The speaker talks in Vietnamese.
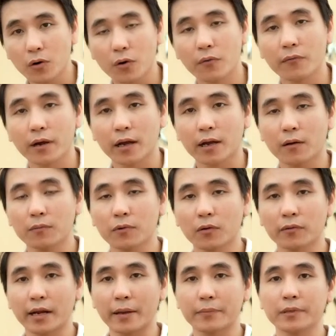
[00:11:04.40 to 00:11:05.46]
rồi và không
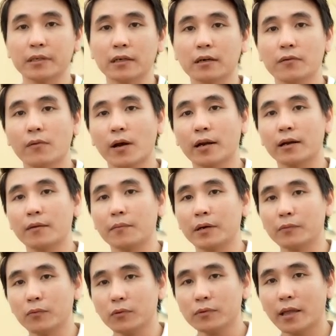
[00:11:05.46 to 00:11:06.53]
còn đẹp nữa, hoặc là
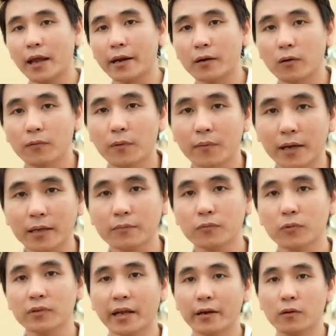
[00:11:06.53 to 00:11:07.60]
mình muốn thay đổi phong cách,
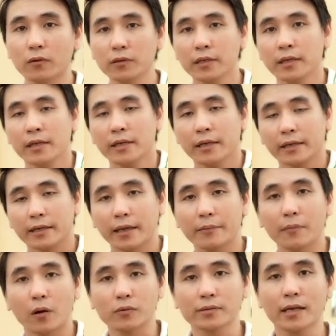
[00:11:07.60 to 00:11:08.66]
muốn thay đổi
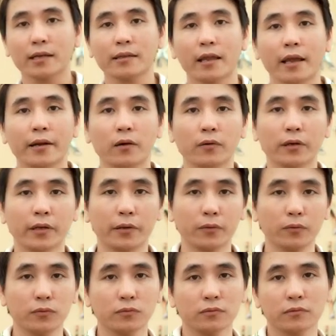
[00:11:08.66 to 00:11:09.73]
cái màu sắc, thay đổi
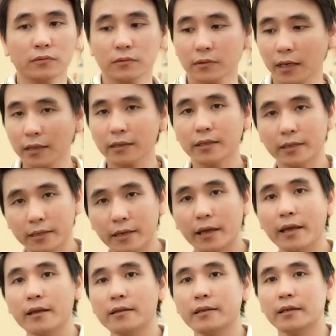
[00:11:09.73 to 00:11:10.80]
kiểu cách thiết
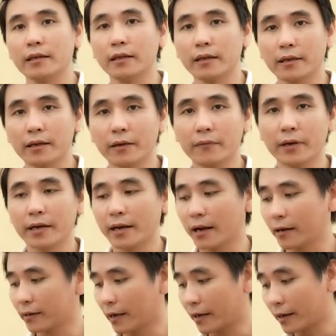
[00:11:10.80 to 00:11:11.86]
kế thì liên hệ với Kỳ
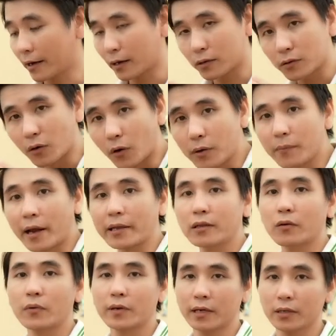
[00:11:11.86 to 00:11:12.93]
Lân để Kỳ Lân đổi máy
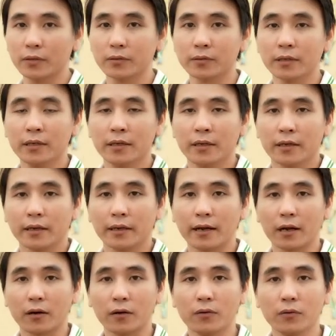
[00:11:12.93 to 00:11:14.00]
cho quý khách luôn. Kỳ
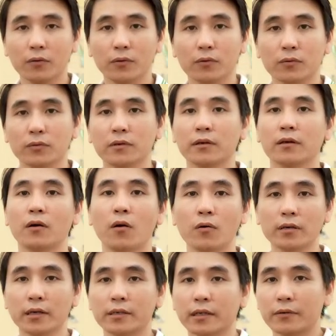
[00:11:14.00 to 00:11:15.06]
Lân luôn luôn
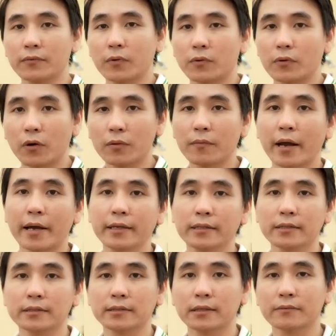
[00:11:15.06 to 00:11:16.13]
hỗ trợ dịch vụ đổi máy
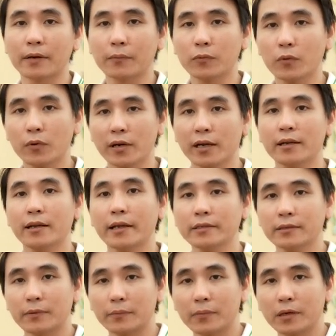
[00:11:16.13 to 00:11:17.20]
từ sản phẩm của khách, lấy
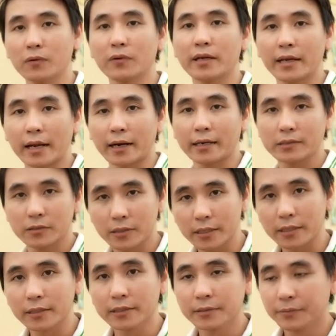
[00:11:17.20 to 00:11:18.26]
sản phẩm mới của Kỳ Lân Luxury.